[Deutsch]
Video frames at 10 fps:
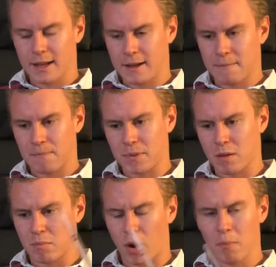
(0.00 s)
ähm,
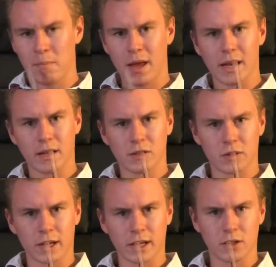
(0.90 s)
Brombeere,
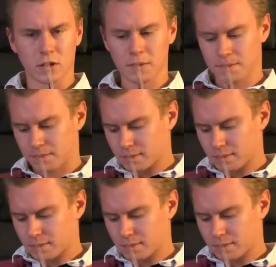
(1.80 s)
so die Richtung.